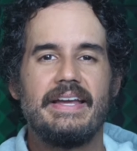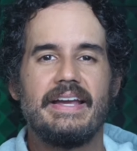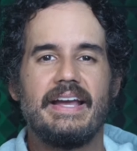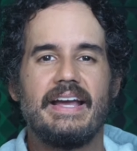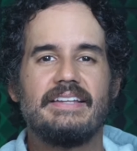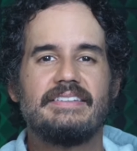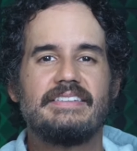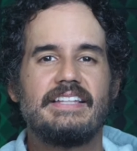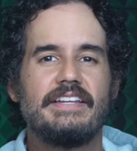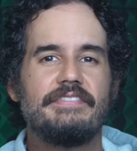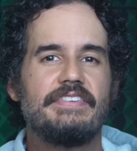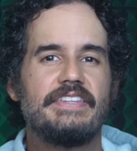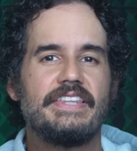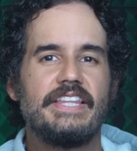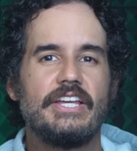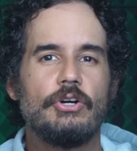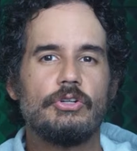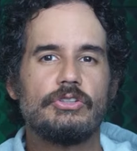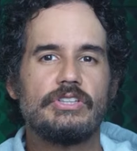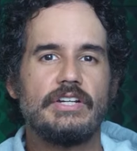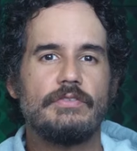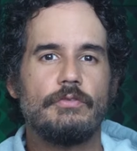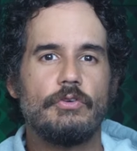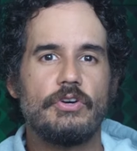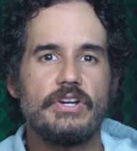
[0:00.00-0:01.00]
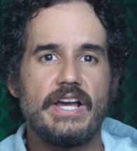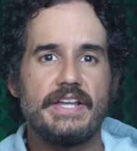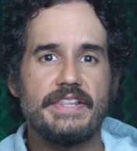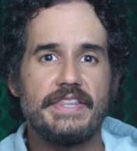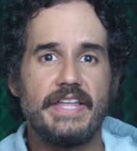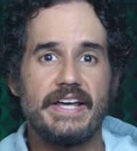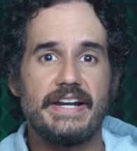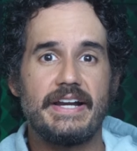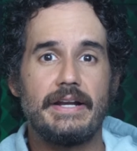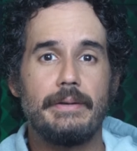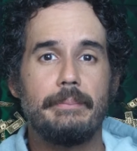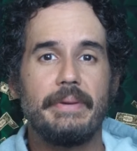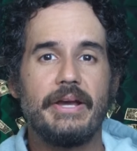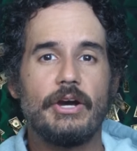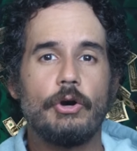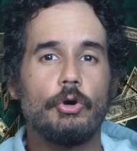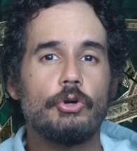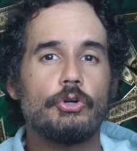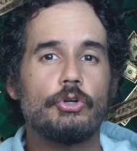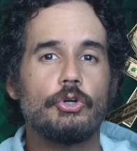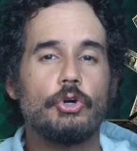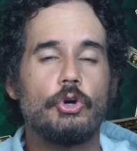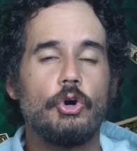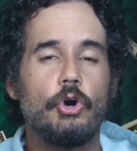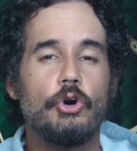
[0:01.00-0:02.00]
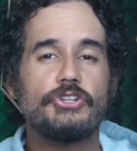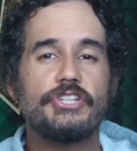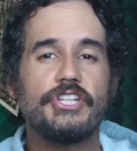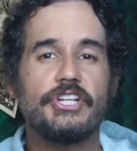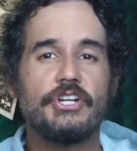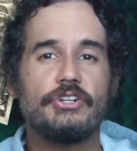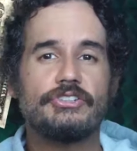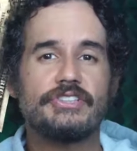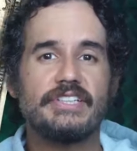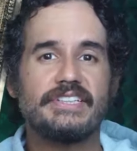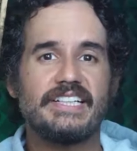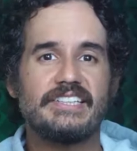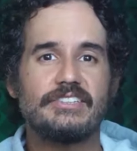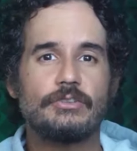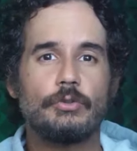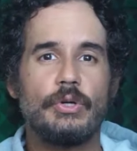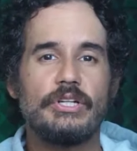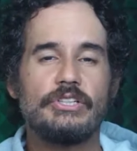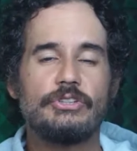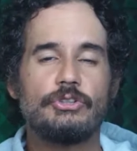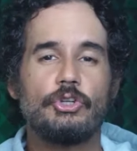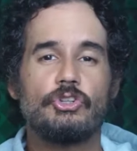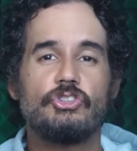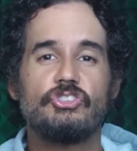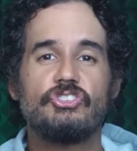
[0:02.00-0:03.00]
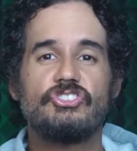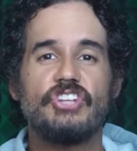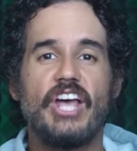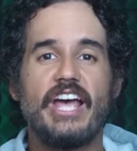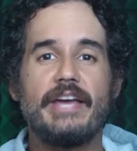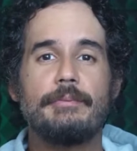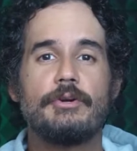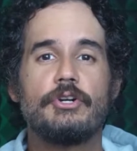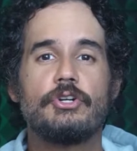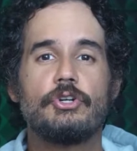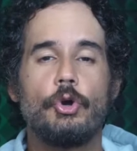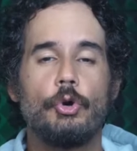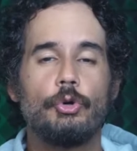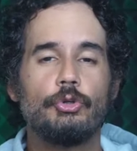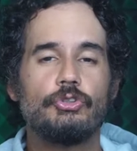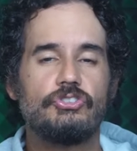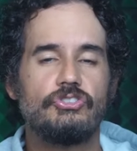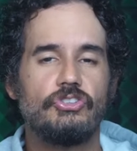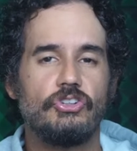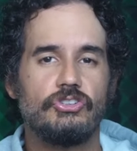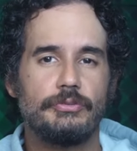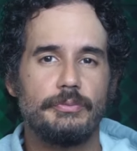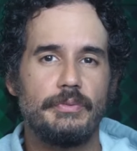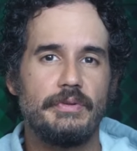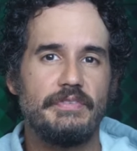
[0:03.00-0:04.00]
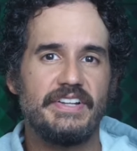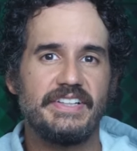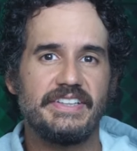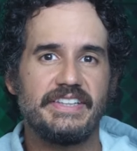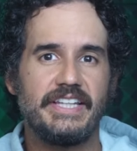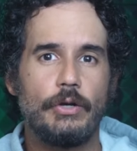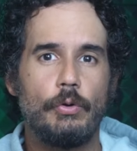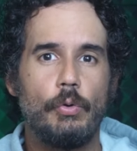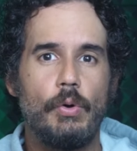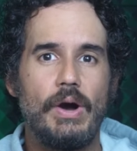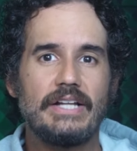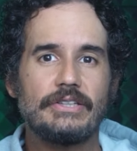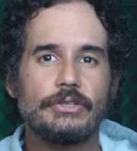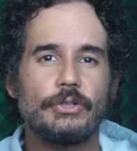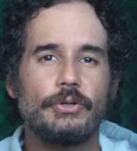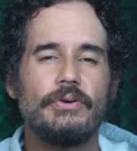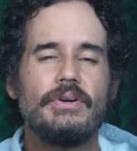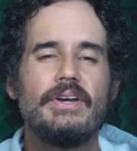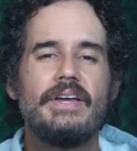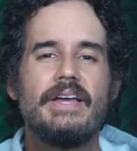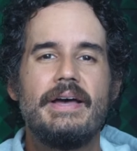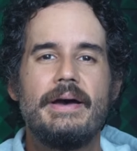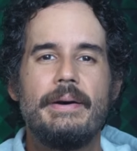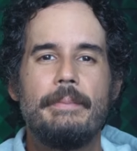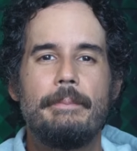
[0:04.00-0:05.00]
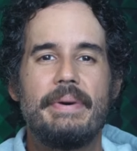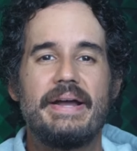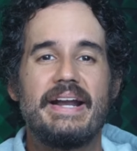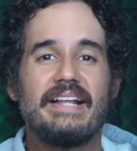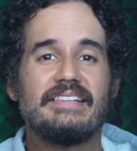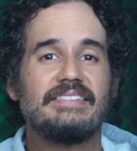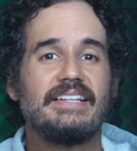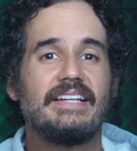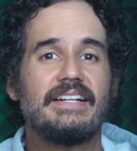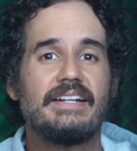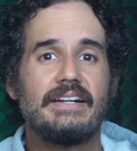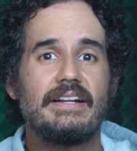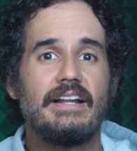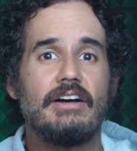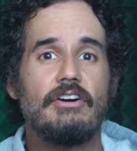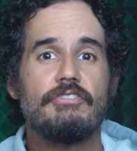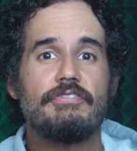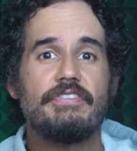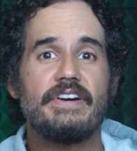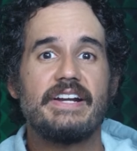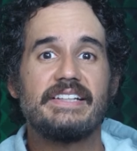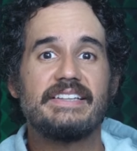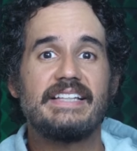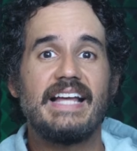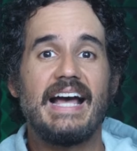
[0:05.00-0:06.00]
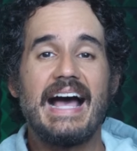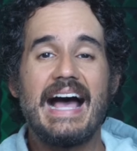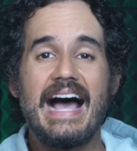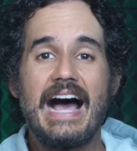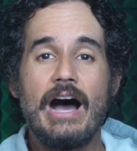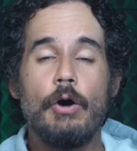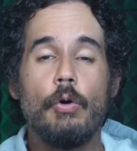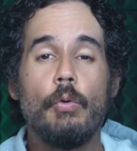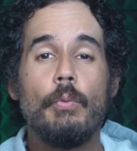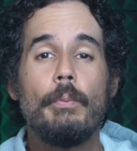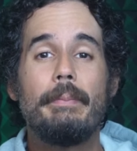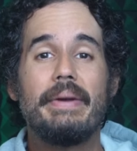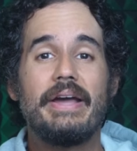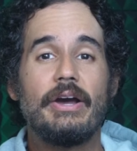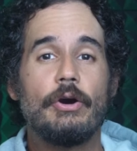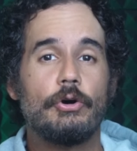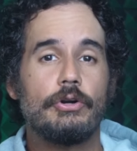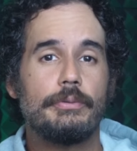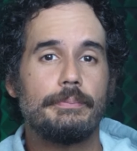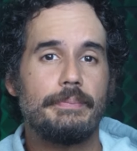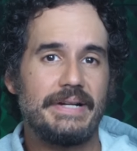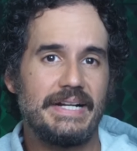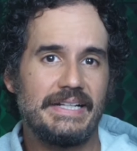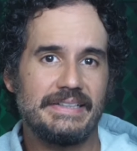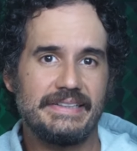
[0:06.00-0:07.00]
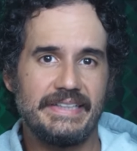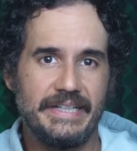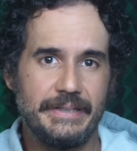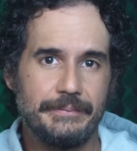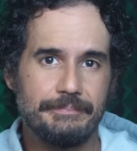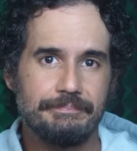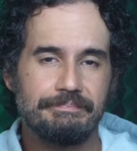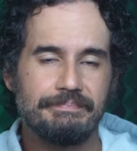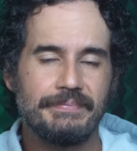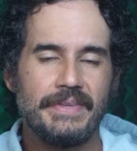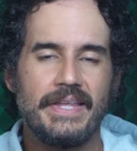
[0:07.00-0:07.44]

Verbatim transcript: En este video te voy a dar el mejor código de descuento CyberGhost 2024 para hacer la oferta aún mejor para ti.